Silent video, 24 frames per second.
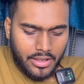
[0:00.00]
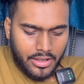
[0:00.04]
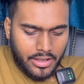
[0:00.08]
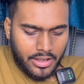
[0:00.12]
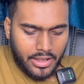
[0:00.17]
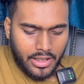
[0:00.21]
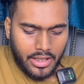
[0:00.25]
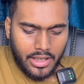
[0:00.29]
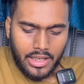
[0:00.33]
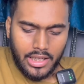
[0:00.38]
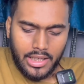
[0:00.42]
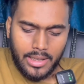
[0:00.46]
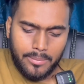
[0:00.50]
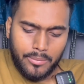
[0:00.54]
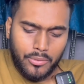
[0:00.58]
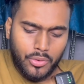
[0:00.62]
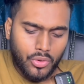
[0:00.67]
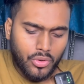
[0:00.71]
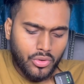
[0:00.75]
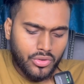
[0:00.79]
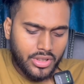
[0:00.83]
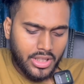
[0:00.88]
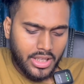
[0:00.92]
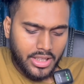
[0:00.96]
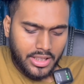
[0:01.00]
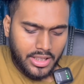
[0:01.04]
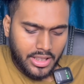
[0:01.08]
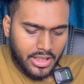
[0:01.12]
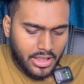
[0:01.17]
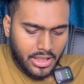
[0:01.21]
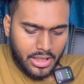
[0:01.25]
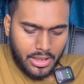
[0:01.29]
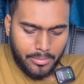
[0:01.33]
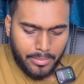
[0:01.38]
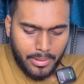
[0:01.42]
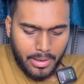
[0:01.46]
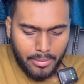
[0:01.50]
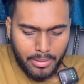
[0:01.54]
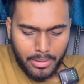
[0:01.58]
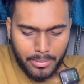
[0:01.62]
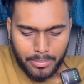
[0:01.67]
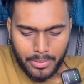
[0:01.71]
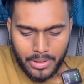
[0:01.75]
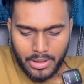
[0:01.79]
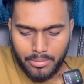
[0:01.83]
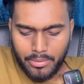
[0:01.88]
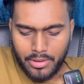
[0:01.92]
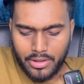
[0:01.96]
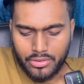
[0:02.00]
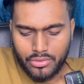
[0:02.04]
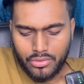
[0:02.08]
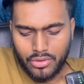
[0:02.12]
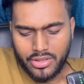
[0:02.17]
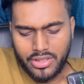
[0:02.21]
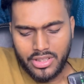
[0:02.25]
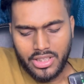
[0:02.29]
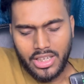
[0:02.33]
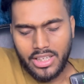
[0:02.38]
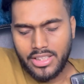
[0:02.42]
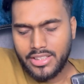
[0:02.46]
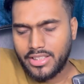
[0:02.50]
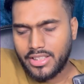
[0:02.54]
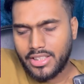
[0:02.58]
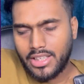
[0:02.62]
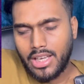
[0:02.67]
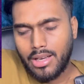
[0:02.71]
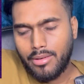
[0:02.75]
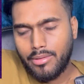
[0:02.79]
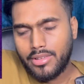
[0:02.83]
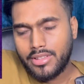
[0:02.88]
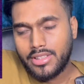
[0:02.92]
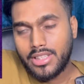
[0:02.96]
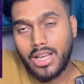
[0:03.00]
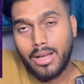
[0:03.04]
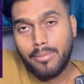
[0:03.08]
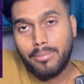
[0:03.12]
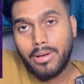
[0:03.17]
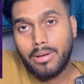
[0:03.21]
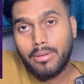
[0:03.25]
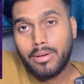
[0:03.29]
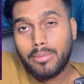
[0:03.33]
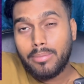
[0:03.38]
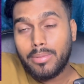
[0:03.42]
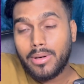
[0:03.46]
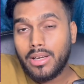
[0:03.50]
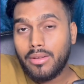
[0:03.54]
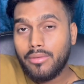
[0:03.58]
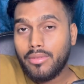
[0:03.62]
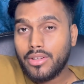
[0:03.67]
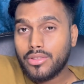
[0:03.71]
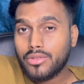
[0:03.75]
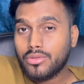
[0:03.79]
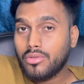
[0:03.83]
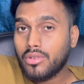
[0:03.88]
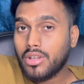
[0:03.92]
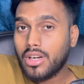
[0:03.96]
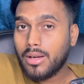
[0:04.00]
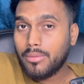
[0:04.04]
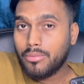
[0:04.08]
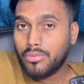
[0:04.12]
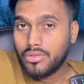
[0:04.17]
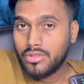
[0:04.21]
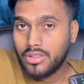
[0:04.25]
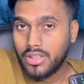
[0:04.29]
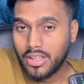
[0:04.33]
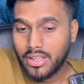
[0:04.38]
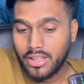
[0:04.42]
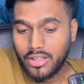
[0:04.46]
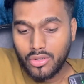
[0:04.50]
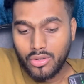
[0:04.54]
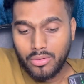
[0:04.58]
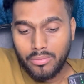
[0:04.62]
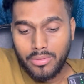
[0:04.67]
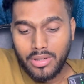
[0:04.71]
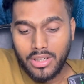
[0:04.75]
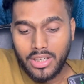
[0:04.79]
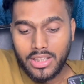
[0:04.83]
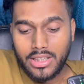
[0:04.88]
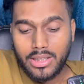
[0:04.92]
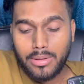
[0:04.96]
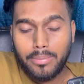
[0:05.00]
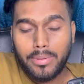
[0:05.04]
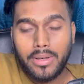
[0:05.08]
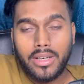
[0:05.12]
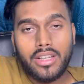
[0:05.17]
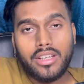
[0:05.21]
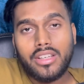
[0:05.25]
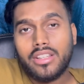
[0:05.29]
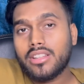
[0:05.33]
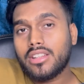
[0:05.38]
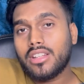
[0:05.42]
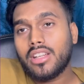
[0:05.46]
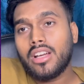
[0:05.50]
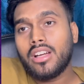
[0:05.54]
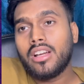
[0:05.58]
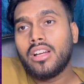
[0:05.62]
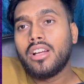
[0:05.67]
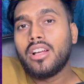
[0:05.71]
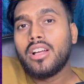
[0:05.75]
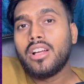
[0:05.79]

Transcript: ठीक है हेल्प दोनों साइड करेगा पावर प्ले में स्कोर छियालीस इक्यावन जहाँ पावर प्ले में स्कोर आपको देखने को मिल रहा था पहले कितना